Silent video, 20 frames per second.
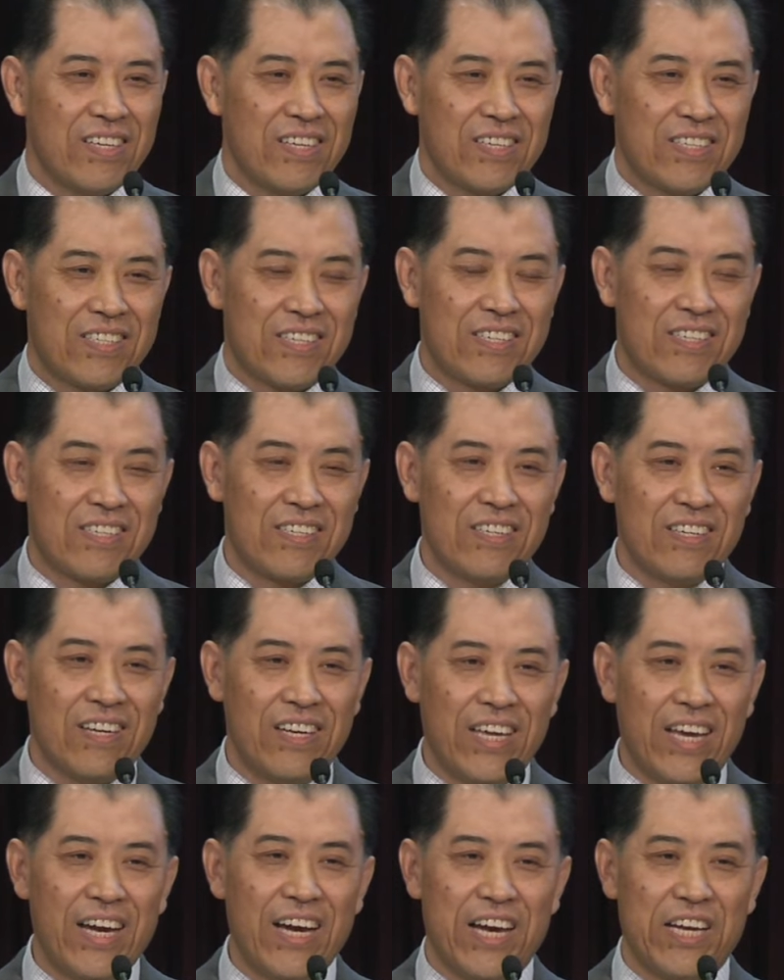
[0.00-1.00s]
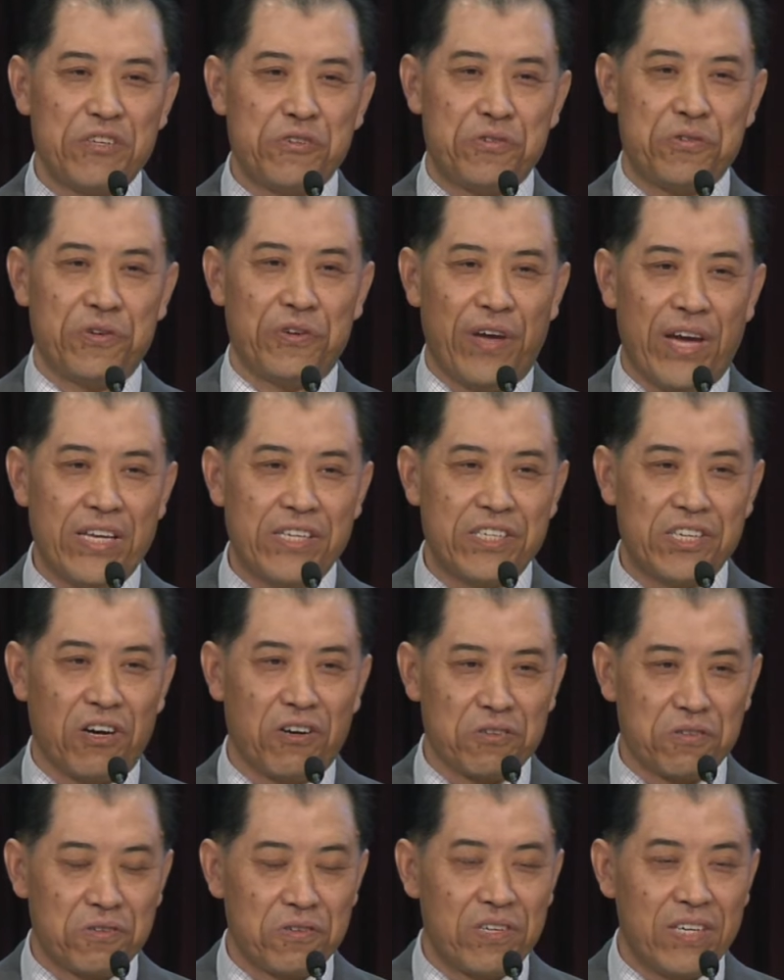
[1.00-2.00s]
这是林海雪原小
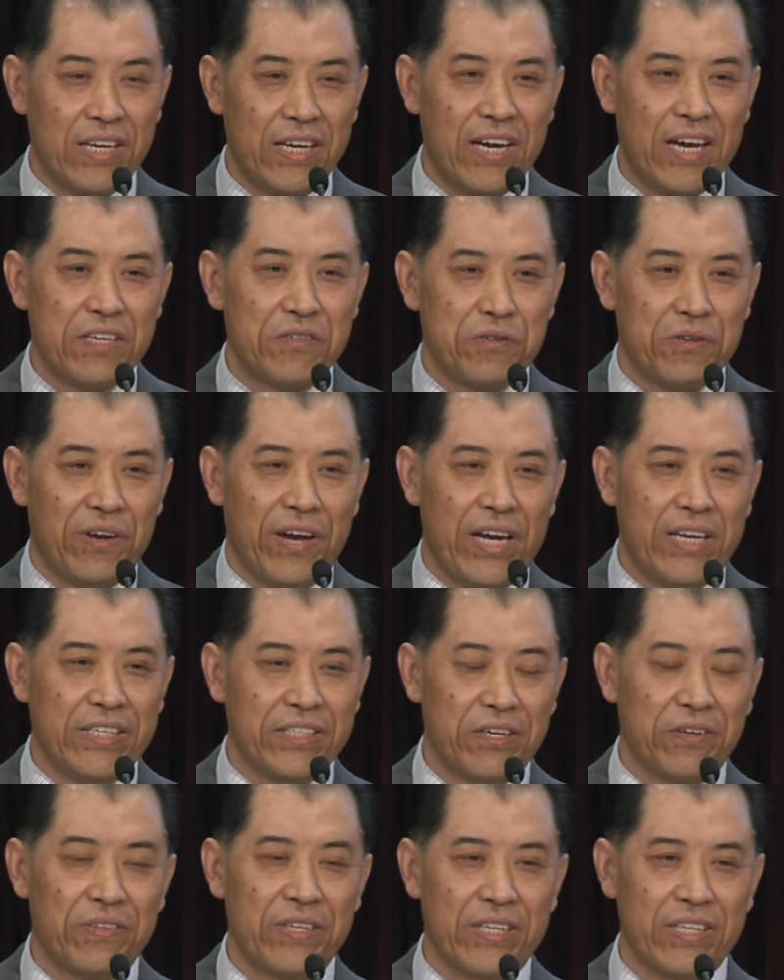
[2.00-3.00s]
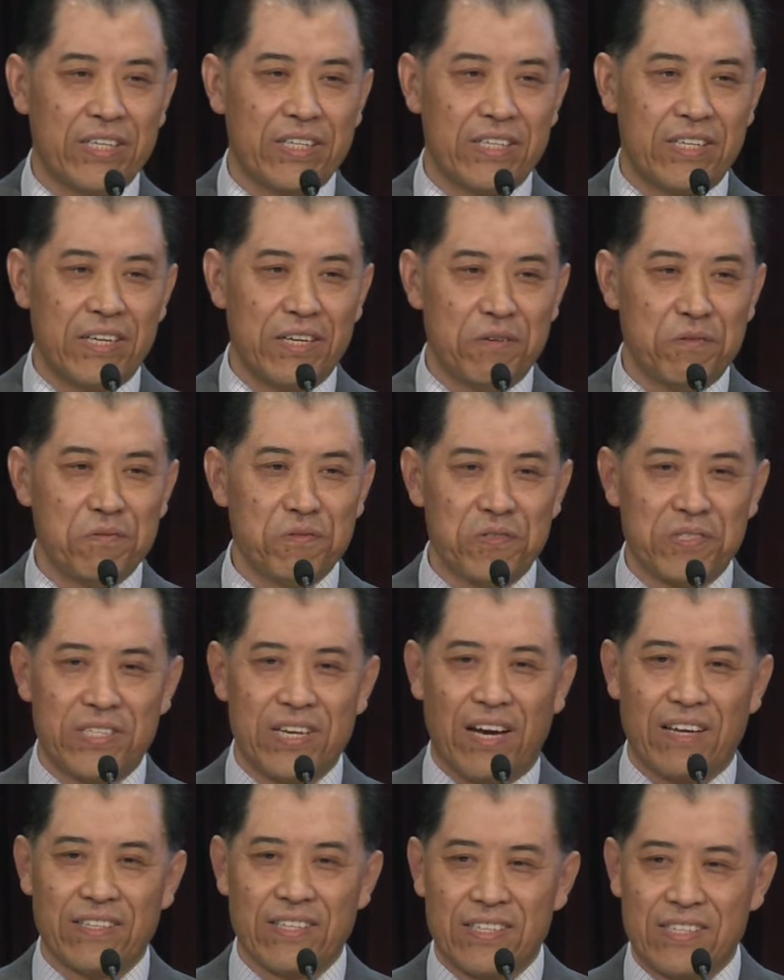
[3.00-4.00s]
说《林海雪原》里头的一个人物，
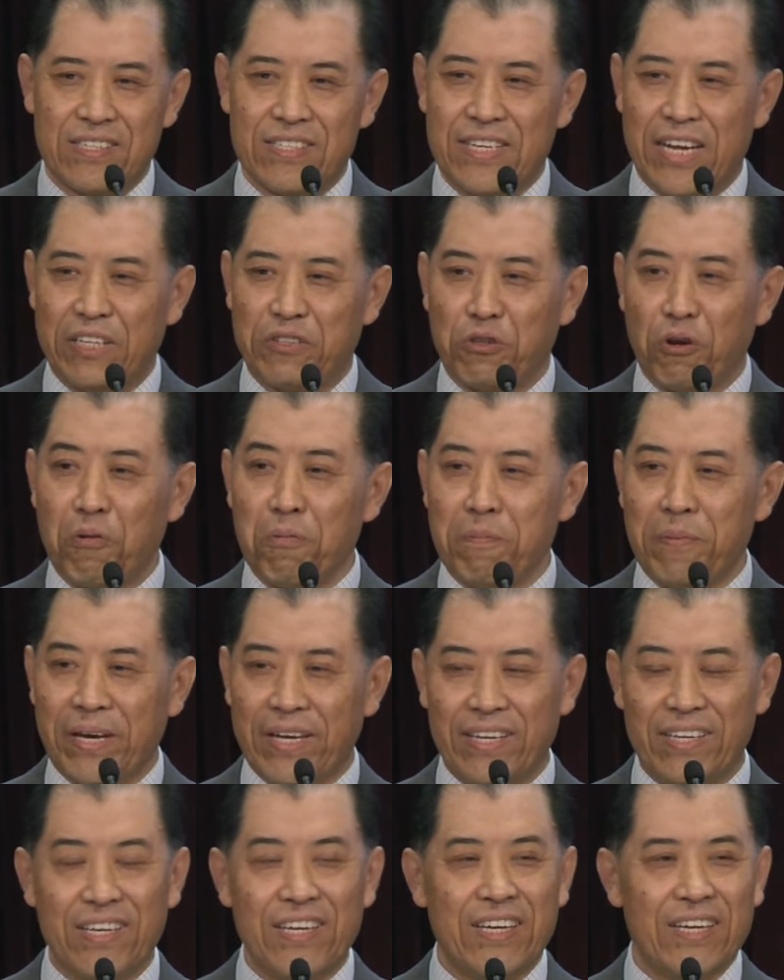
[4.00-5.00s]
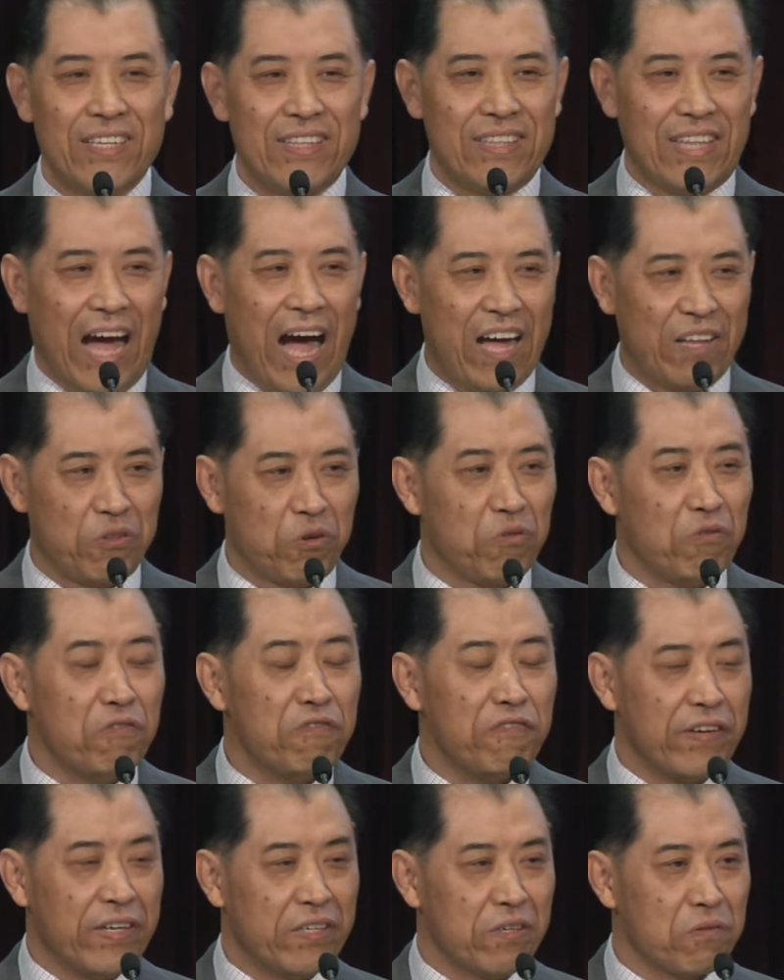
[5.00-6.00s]
讲的是在东北打土
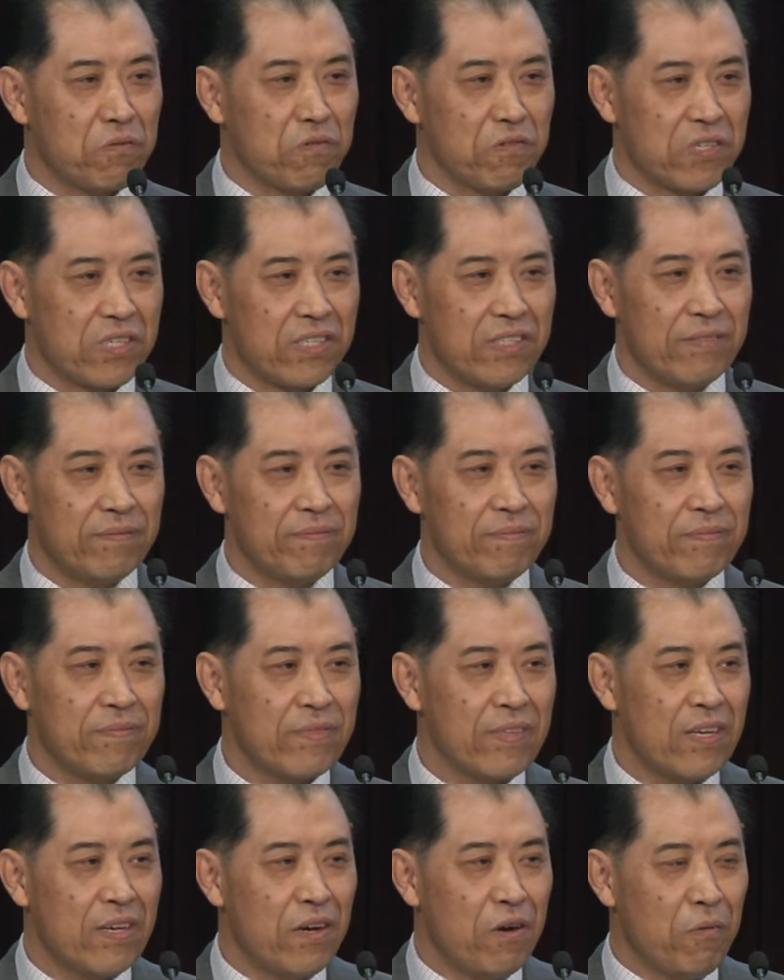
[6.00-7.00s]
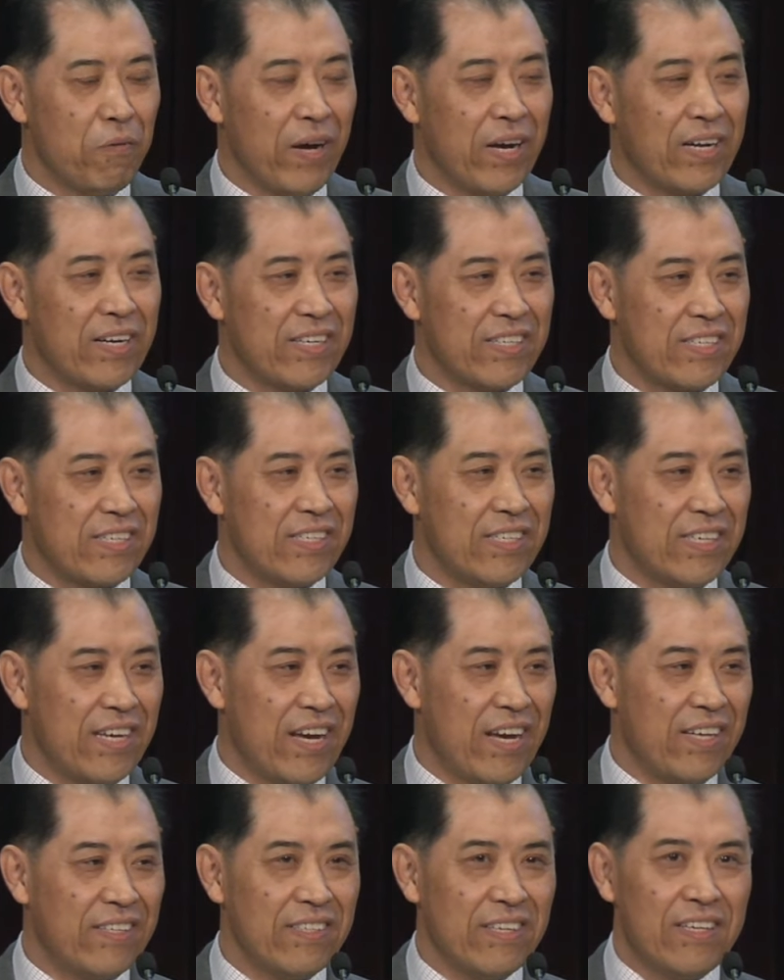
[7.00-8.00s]
匪的故事。文革期
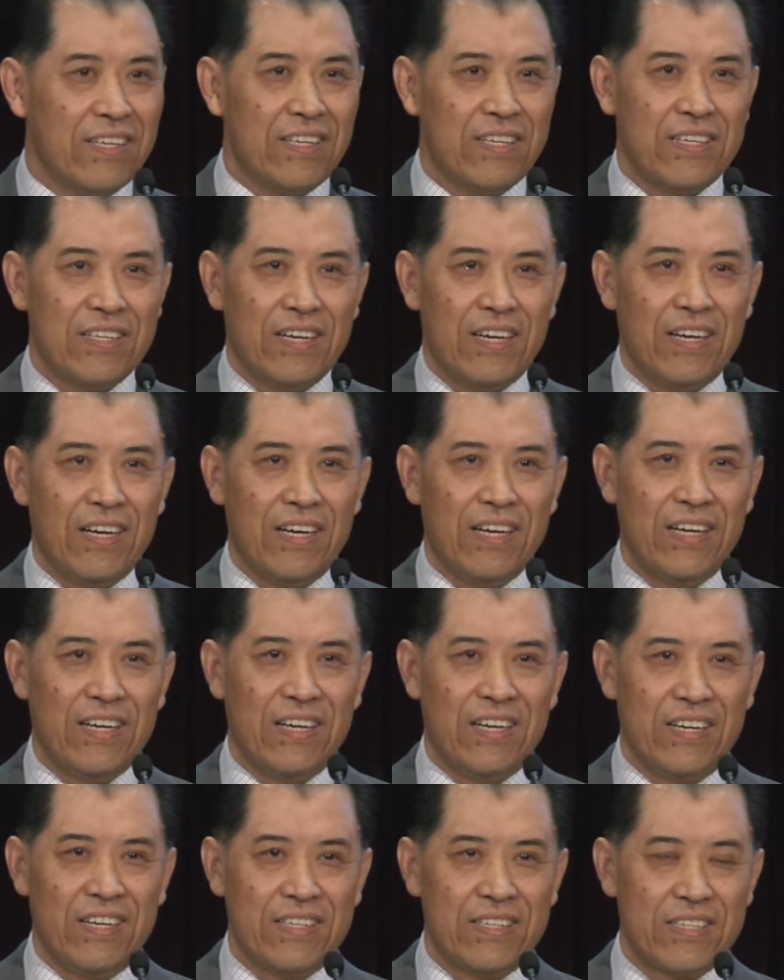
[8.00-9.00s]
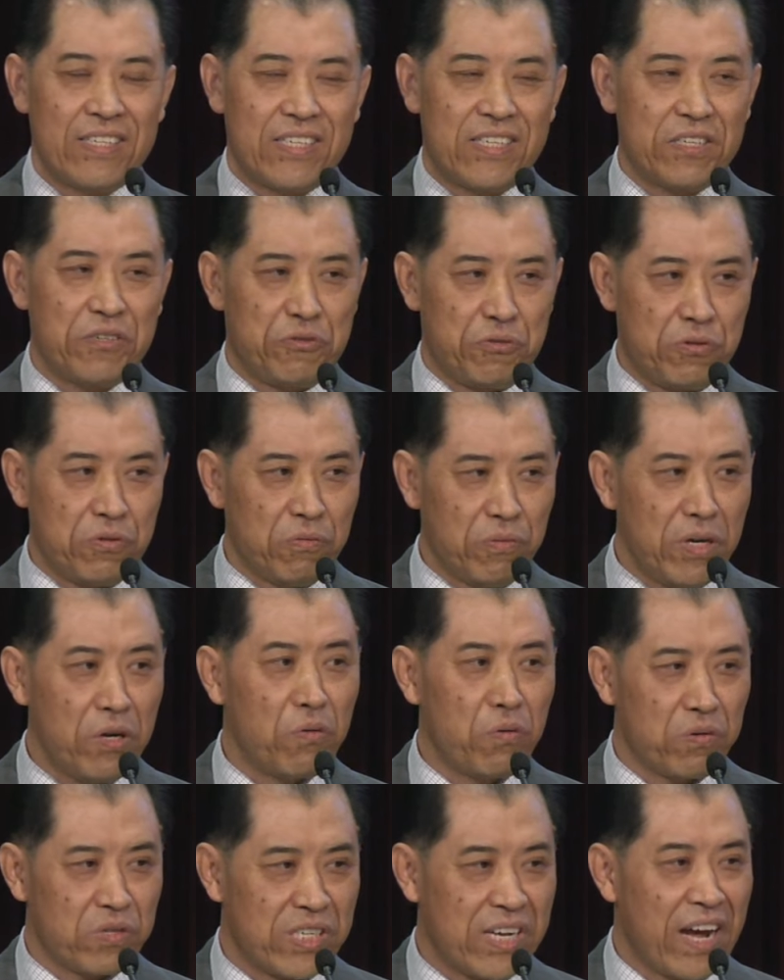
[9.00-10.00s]
间，呃，《智取威
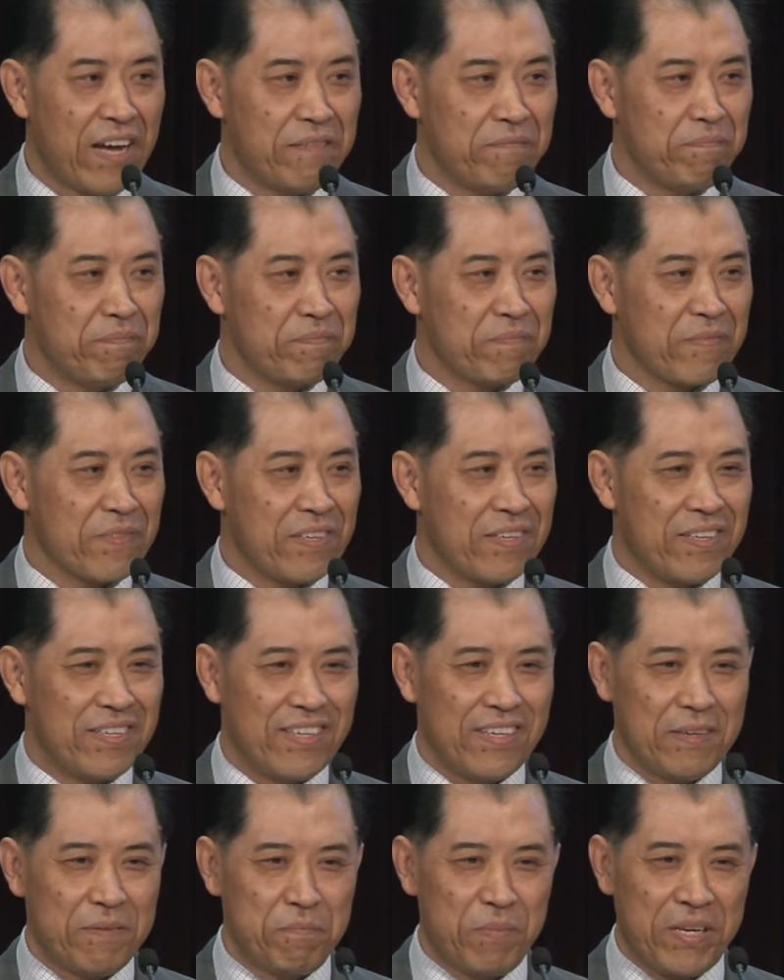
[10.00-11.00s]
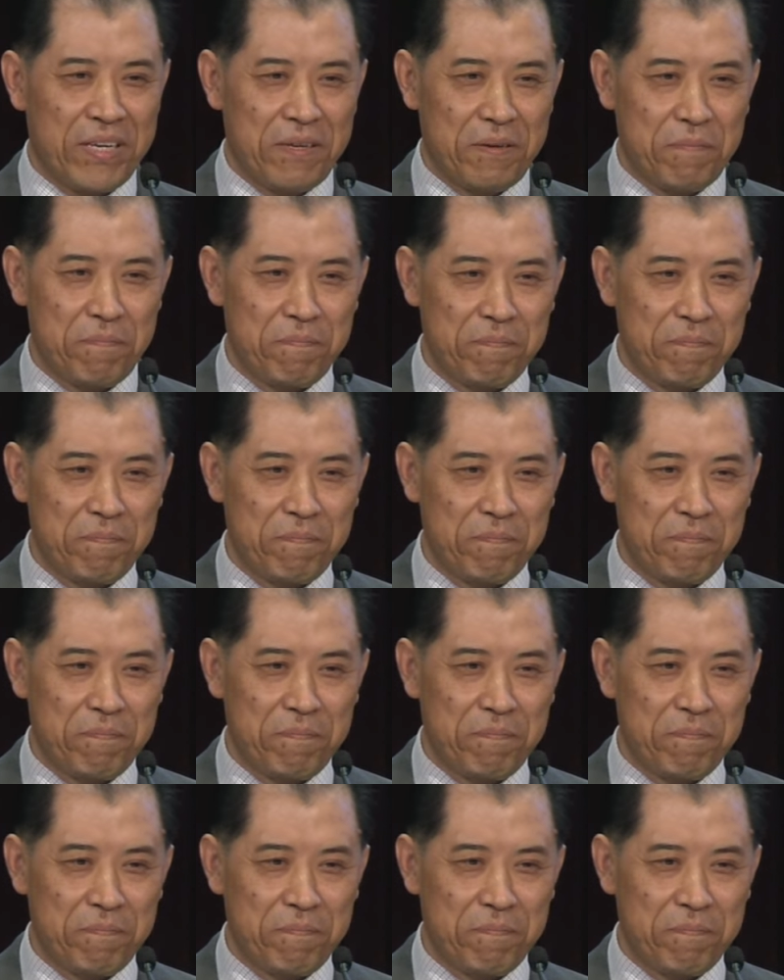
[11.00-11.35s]
虎山》被